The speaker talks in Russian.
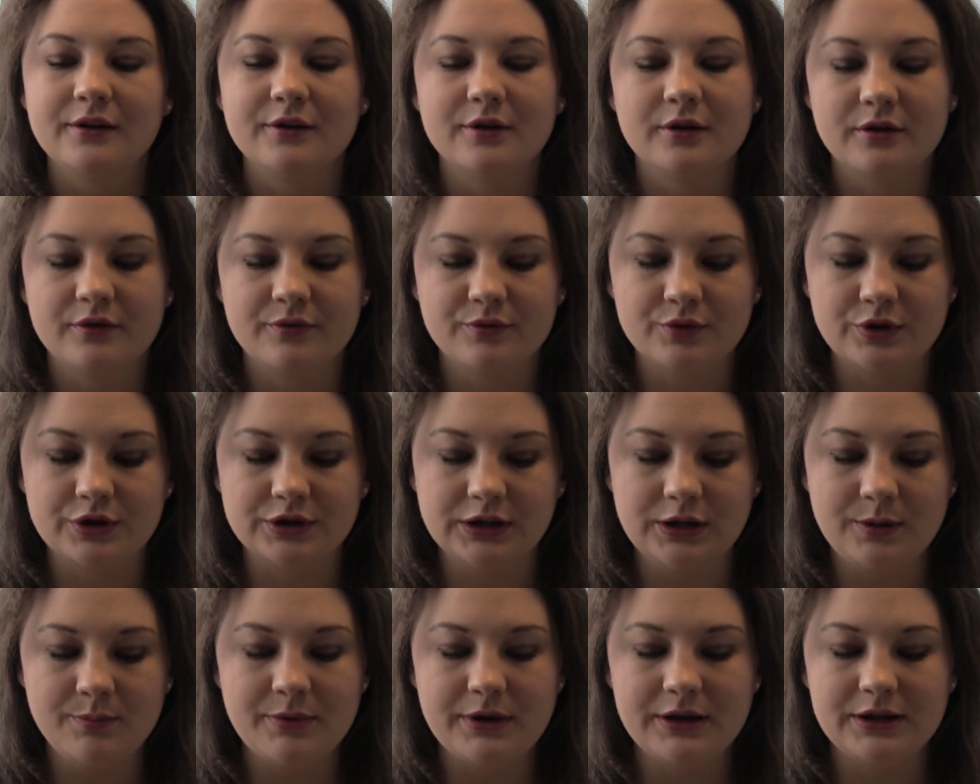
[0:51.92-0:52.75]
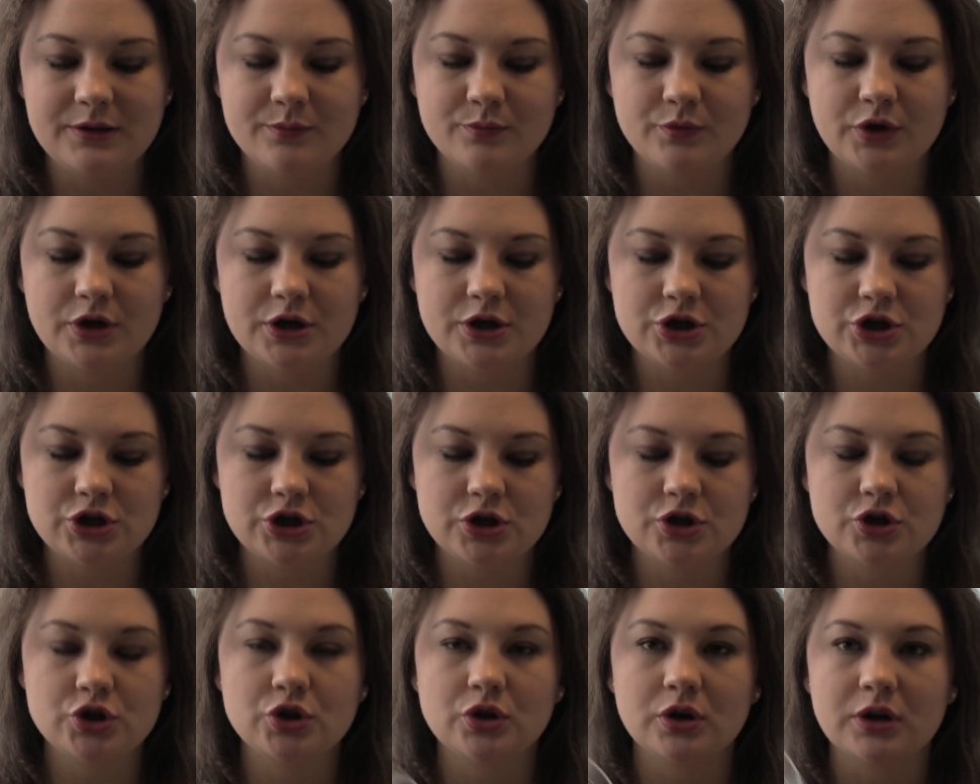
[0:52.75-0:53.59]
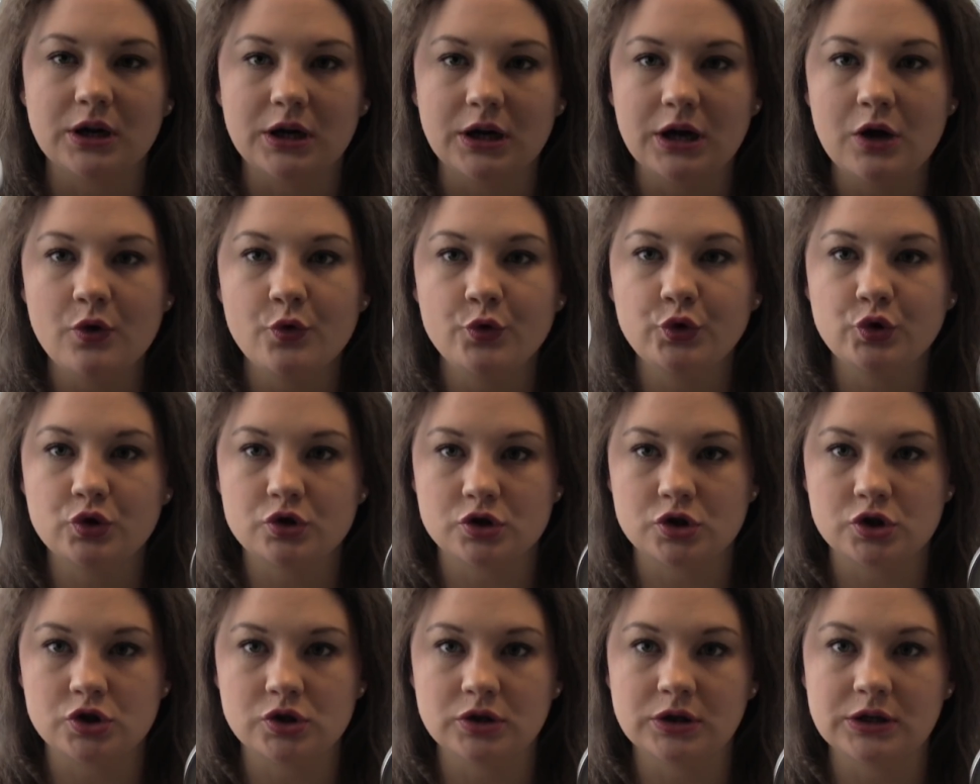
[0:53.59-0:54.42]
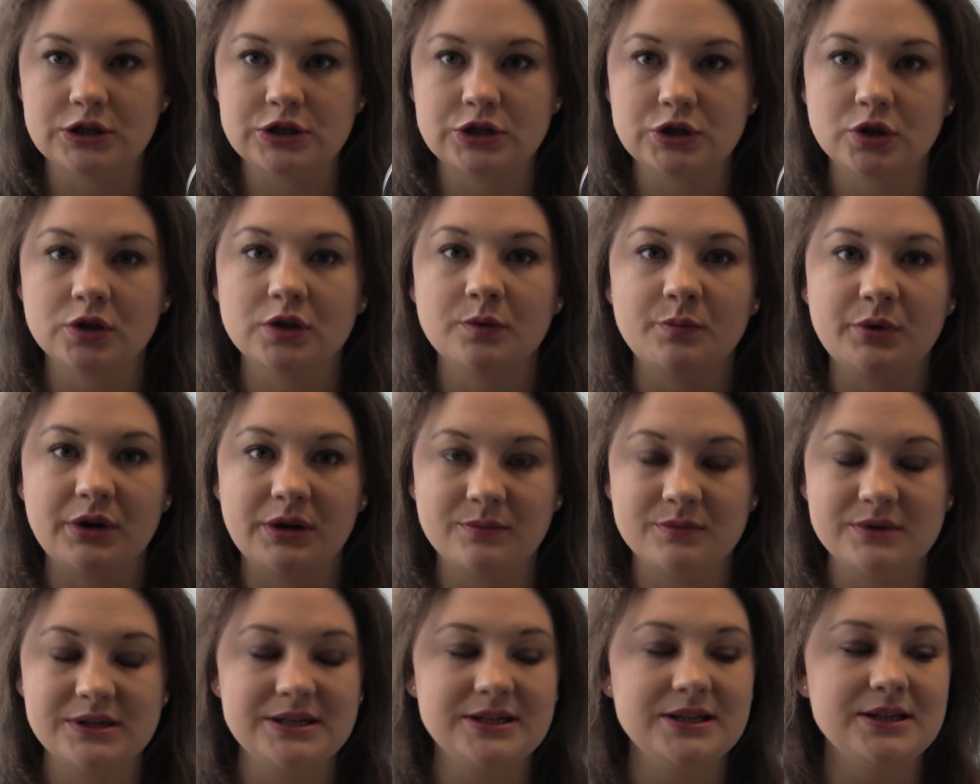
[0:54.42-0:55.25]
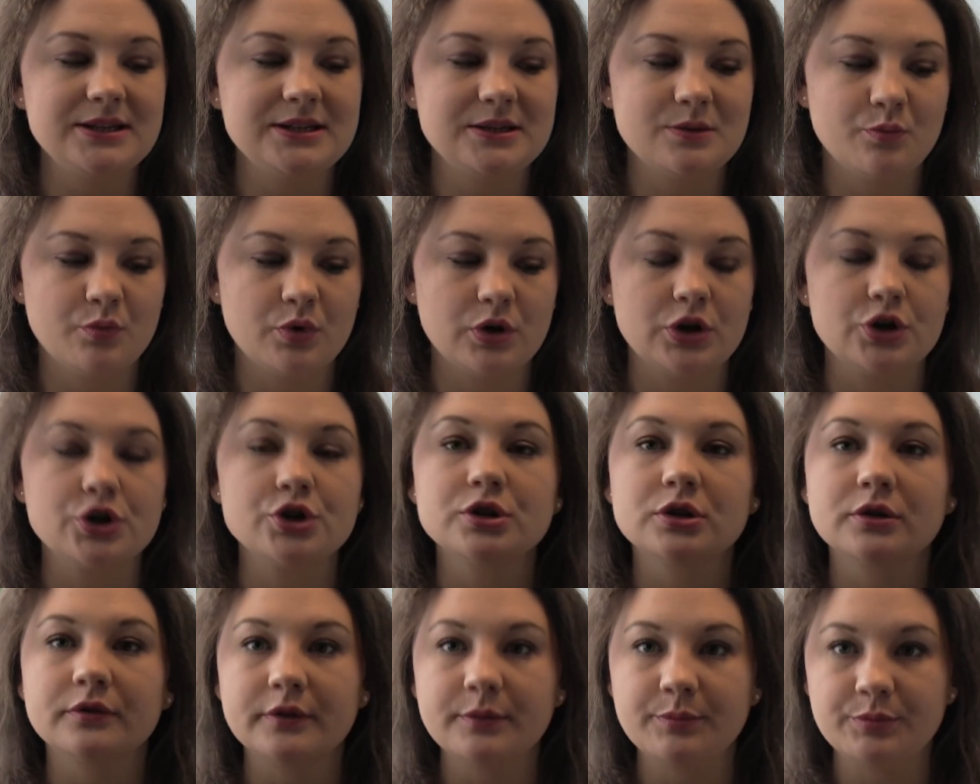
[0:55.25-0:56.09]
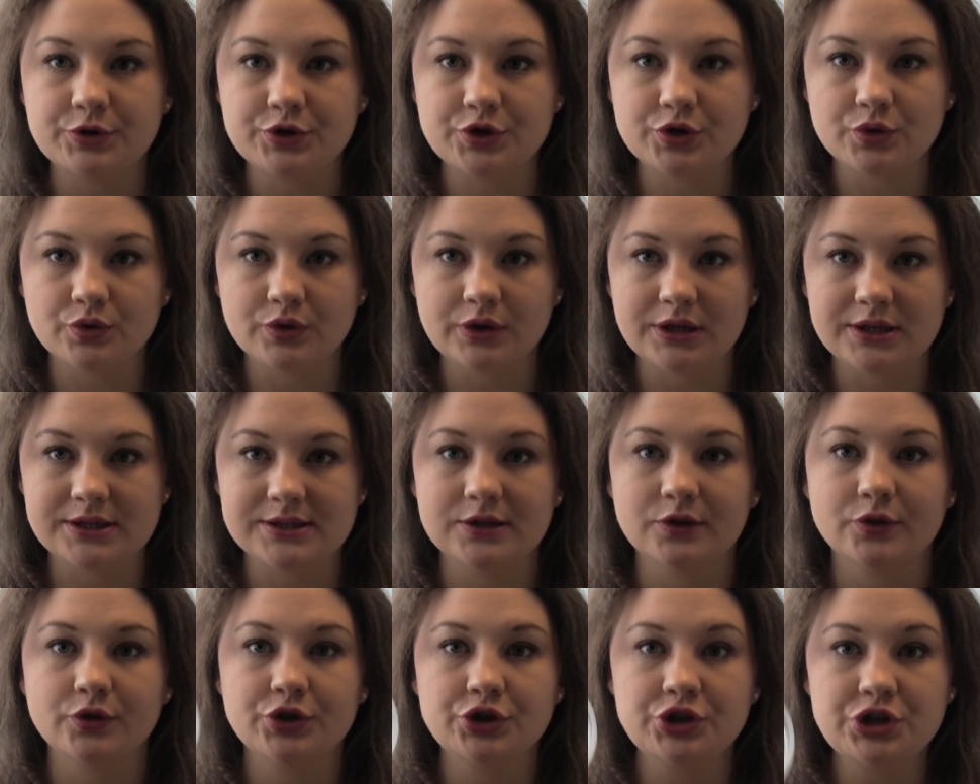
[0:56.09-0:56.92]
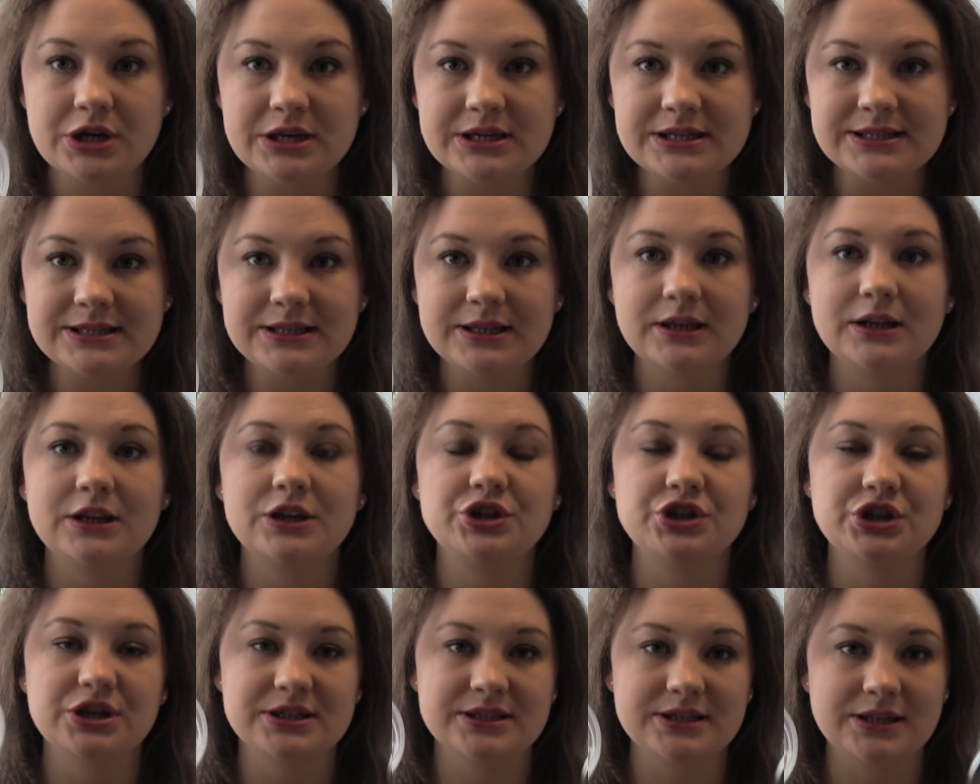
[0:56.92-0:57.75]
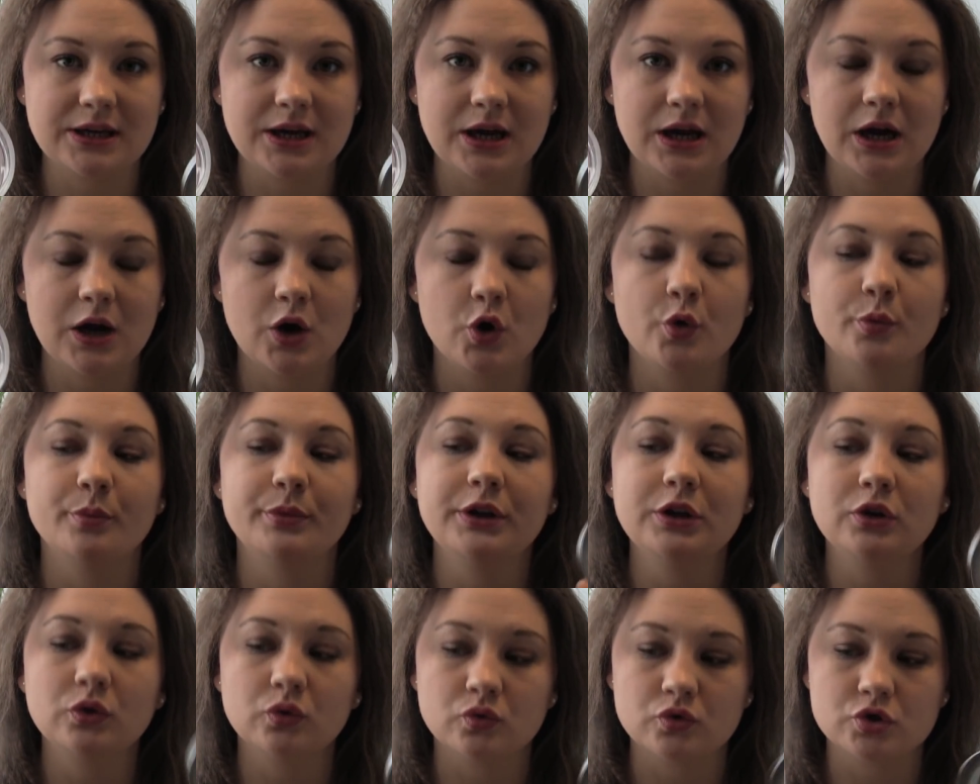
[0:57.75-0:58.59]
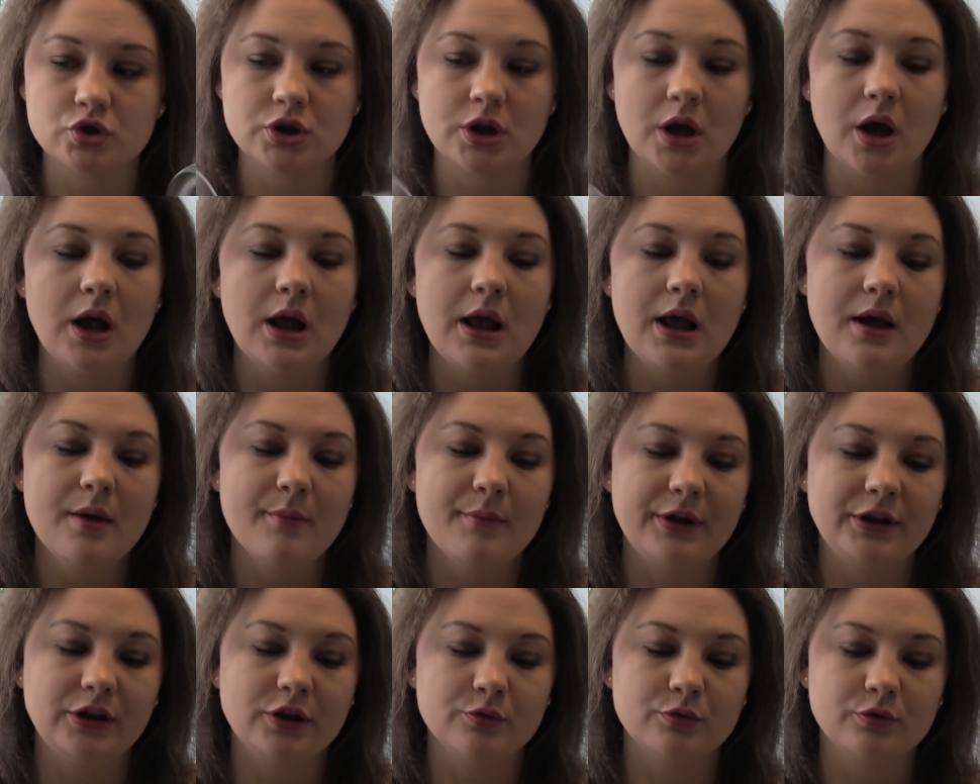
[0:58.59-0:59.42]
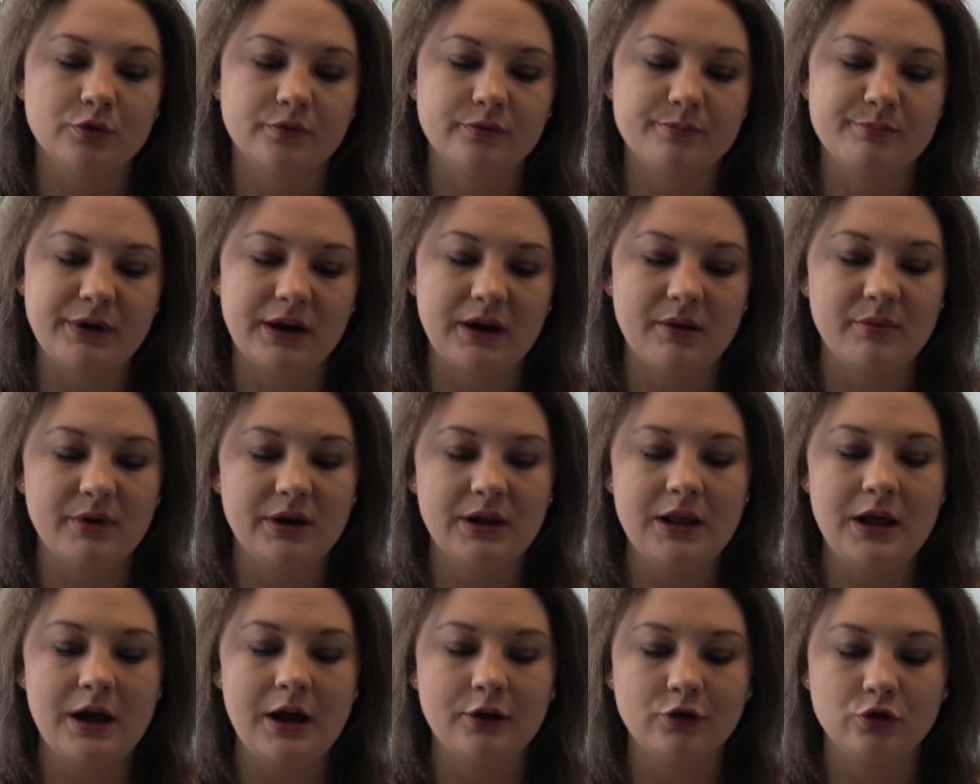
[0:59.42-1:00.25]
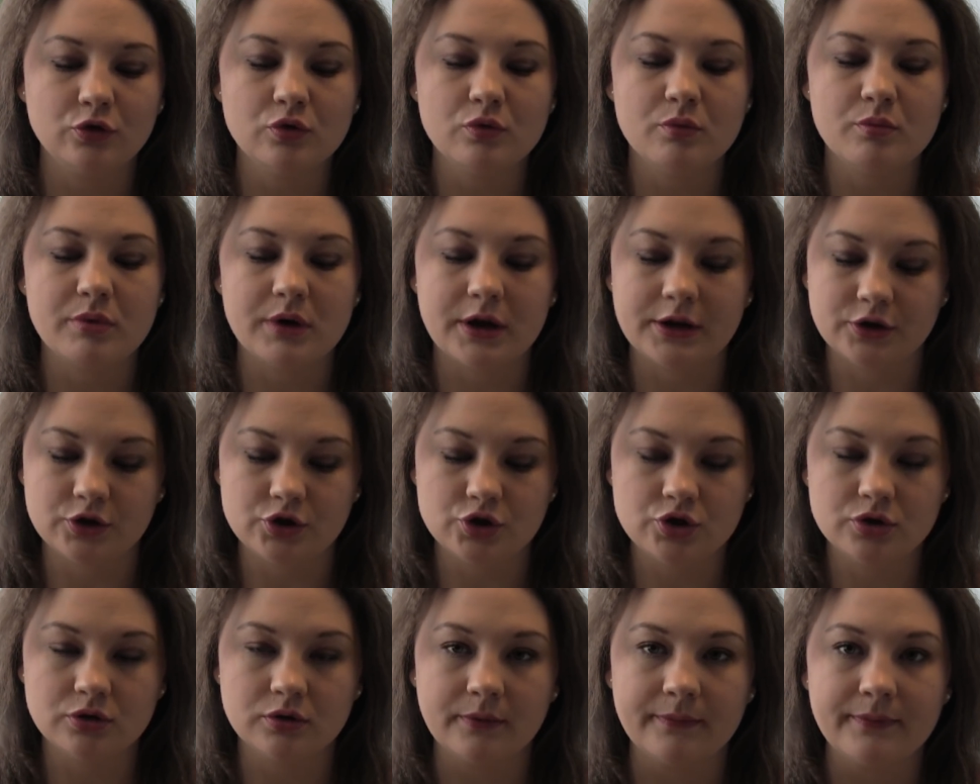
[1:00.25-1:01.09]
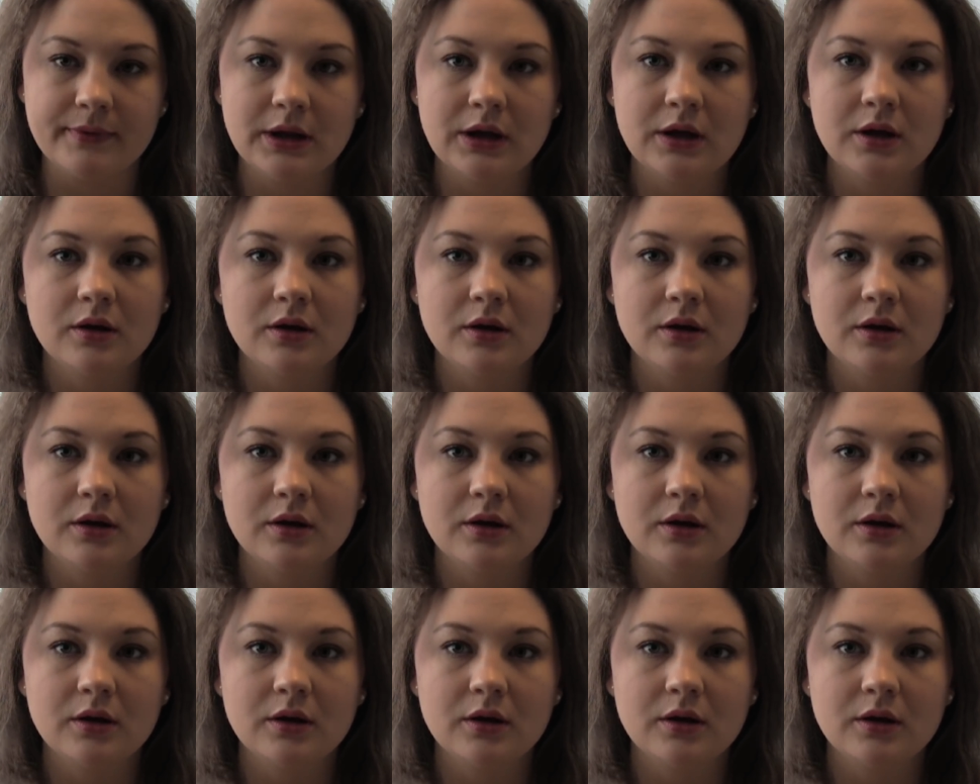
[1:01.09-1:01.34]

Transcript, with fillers: А, вот. И поэтому я решила, что какао тоже сюда стоит переместить, тем более, что выпечку я делаю часто, и часто какао мне нужно. Поэтому приобрела одну баночку.